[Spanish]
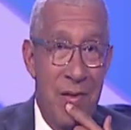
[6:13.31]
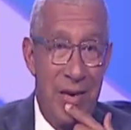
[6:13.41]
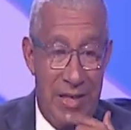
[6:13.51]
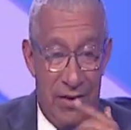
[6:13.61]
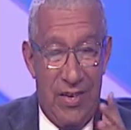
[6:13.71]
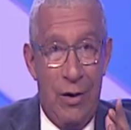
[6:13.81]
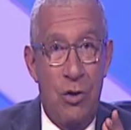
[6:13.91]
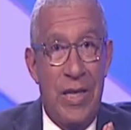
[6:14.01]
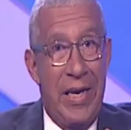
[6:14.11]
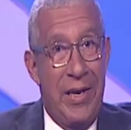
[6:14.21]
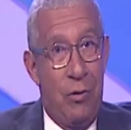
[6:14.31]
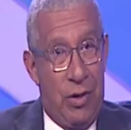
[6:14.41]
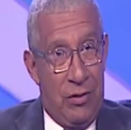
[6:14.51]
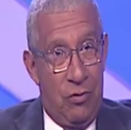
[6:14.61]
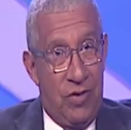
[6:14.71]
Y dicen los técnicos
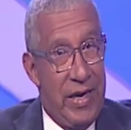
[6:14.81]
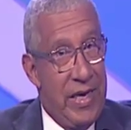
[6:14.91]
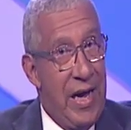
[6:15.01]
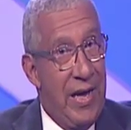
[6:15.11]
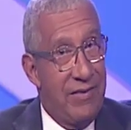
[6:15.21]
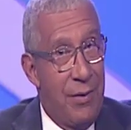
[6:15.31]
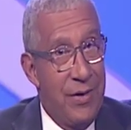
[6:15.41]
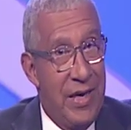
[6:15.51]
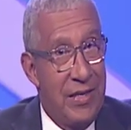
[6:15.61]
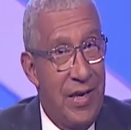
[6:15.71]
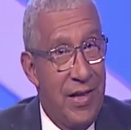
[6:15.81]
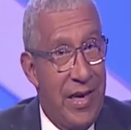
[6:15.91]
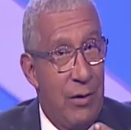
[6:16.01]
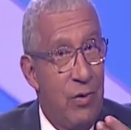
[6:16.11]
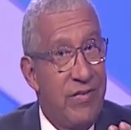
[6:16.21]
que esto se haría a sabiendas de
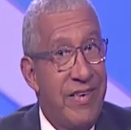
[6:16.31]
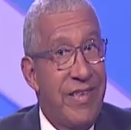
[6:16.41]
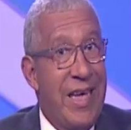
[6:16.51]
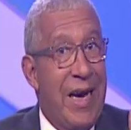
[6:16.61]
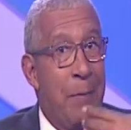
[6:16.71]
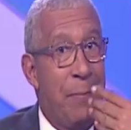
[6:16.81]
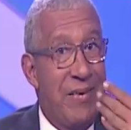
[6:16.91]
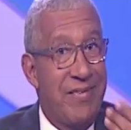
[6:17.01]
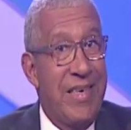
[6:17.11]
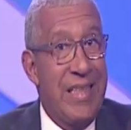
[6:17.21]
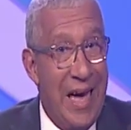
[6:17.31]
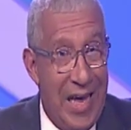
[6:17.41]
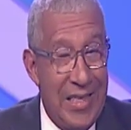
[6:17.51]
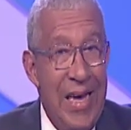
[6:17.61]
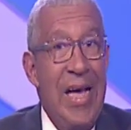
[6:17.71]
que no existe
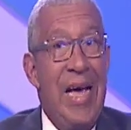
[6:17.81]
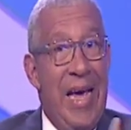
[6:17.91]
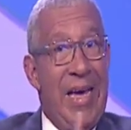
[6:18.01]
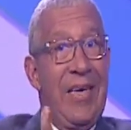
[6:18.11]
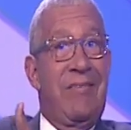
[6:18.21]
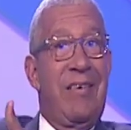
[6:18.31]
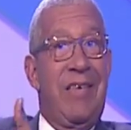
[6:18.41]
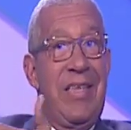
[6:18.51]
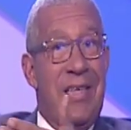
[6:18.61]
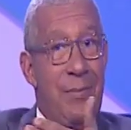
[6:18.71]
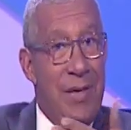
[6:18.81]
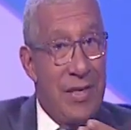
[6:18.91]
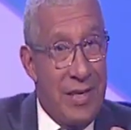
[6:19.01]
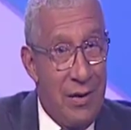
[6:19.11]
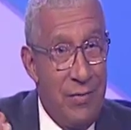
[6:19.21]
capacidad en ese sistema de
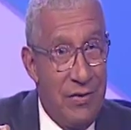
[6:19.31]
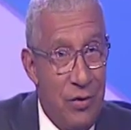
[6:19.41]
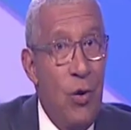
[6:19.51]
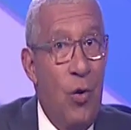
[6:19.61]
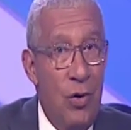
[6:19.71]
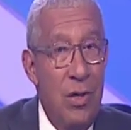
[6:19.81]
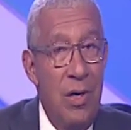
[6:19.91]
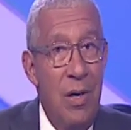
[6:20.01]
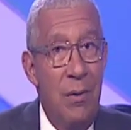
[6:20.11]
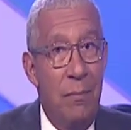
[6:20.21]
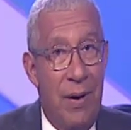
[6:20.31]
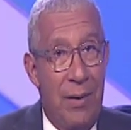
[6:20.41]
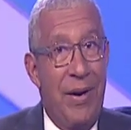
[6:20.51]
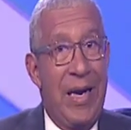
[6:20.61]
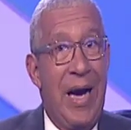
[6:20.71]
transmisión
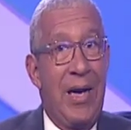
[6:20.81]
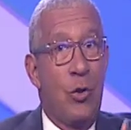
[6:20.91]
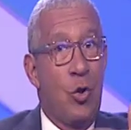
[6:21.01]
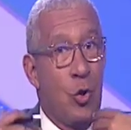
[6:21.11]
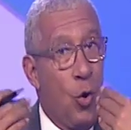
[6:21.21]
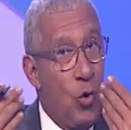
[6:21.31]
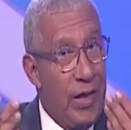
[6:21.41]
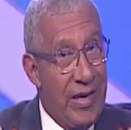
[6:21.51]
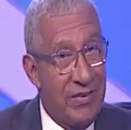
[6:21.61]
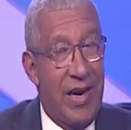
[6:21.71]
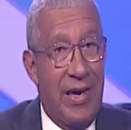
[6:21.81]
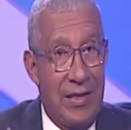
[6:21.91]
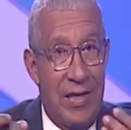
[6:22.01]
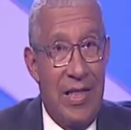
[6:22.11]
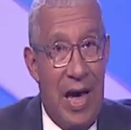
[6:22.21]
para manejar toda esa
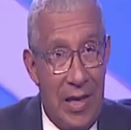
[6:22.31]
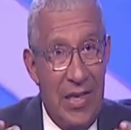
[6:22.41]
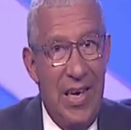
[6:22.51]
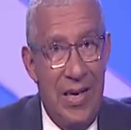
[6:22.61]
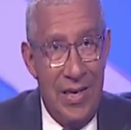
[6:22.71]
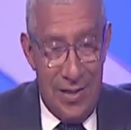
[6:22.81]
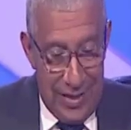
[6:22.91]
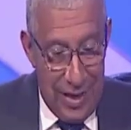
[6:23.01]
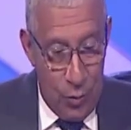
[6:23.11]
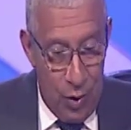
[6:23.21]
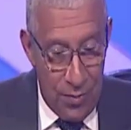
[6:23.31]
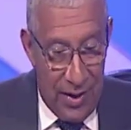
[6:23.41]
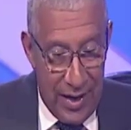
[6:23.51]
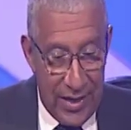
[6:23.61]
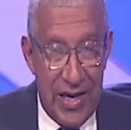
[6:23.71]
cantidad de
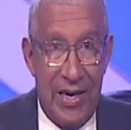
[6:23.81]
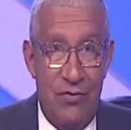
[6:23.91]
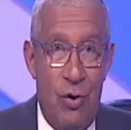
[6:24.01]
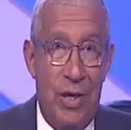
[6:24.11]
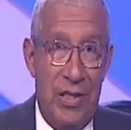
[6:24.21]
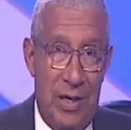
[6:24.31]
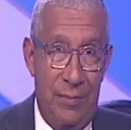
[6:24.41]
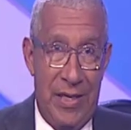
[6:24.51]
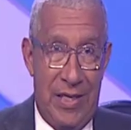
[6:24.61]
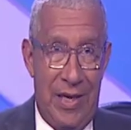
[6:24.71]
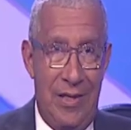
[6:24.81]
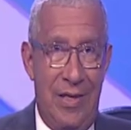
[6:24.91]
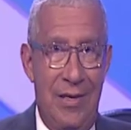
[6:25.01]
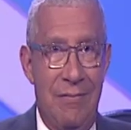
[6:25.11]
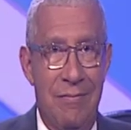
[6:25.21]
nueva generación intermitente.